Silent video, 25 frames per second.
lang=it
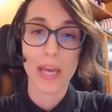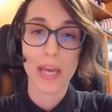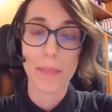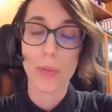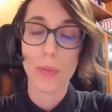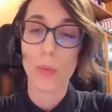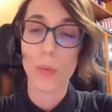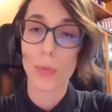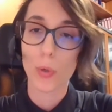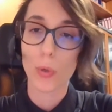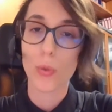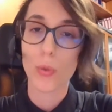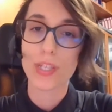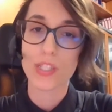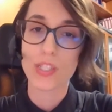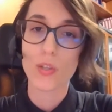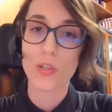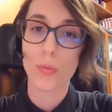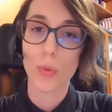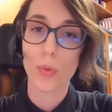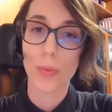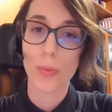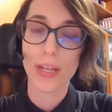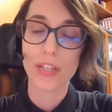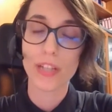è, proprio
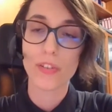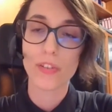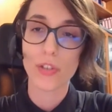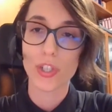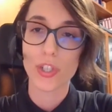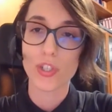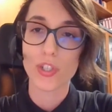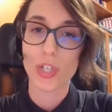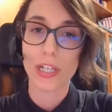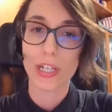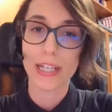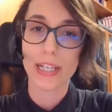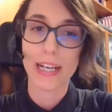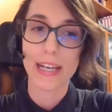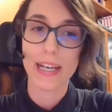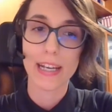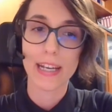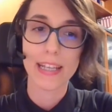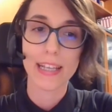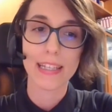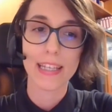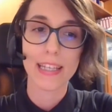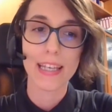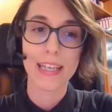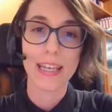questo il momento di
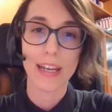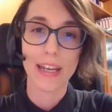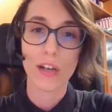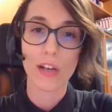cercare di